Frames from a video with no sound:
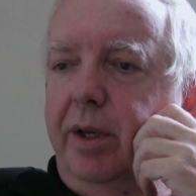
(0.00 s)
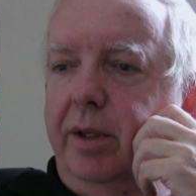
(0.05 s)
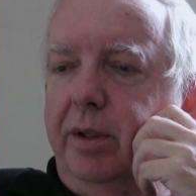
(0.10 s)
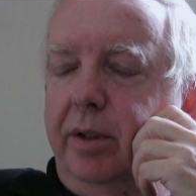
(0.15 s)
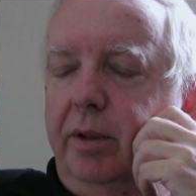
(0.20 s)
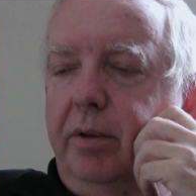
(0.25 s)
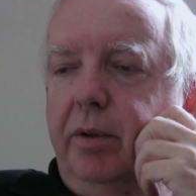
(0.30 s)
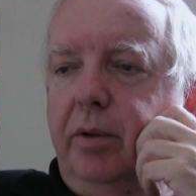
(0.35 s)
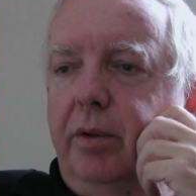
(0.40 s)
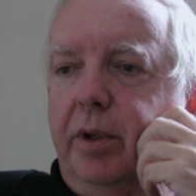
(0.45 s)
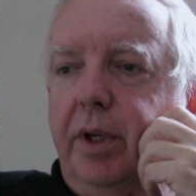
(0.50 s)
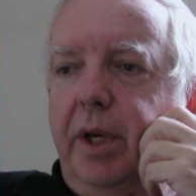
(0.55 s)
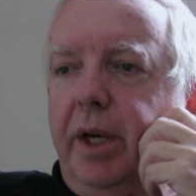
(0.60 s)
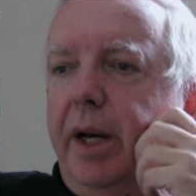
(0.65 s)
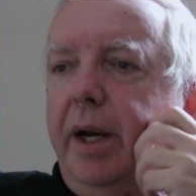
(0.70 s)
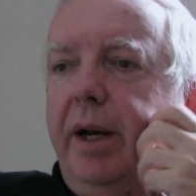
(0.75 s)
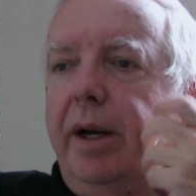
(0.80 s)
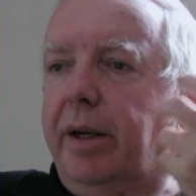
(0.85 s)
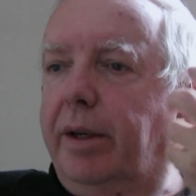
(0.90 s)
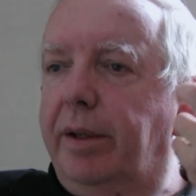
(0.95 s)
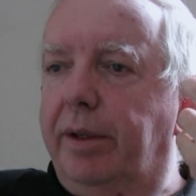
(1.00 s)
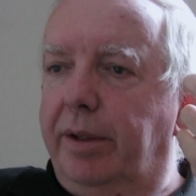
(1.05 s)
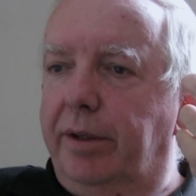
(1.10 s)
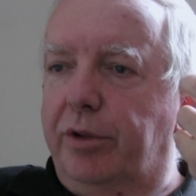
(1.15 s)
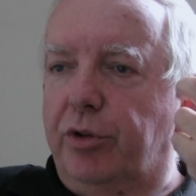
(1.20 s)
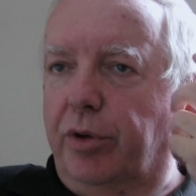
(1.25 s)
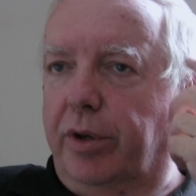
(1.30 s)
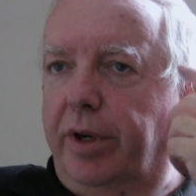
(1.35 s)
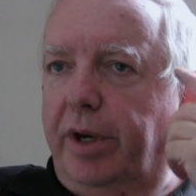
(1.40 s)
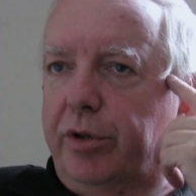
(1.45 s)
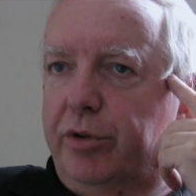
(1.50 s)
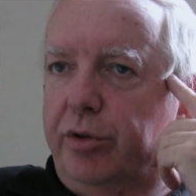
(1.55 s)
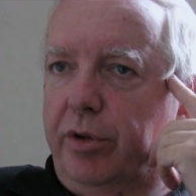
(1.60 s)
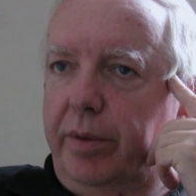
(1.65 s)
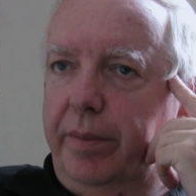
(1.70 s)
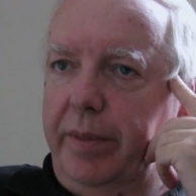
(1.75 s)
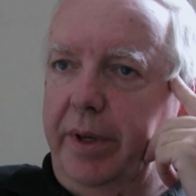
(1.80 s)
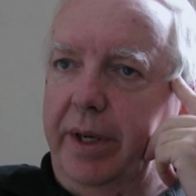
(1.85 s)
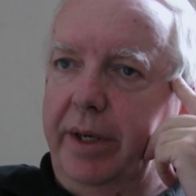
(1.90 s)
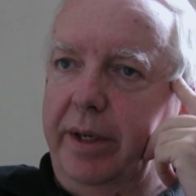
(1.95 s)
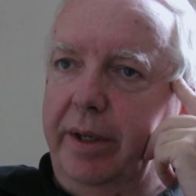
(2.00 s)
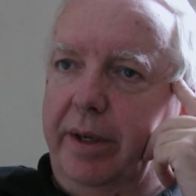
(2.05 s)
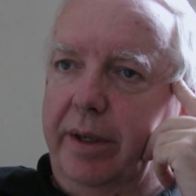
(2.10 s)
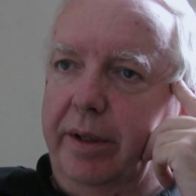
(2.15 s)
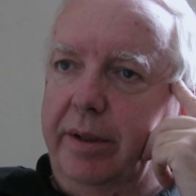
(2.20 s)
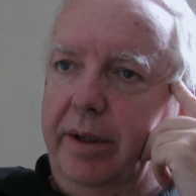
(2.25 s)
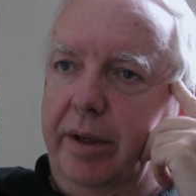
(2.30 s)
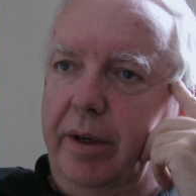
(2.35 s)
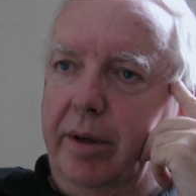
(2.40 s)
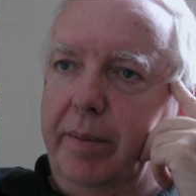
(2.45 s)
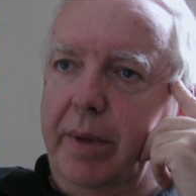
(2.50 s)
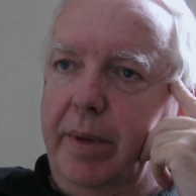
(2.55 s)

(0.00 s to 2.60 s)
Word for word: di quello che ha e giocarselo bene e rendere al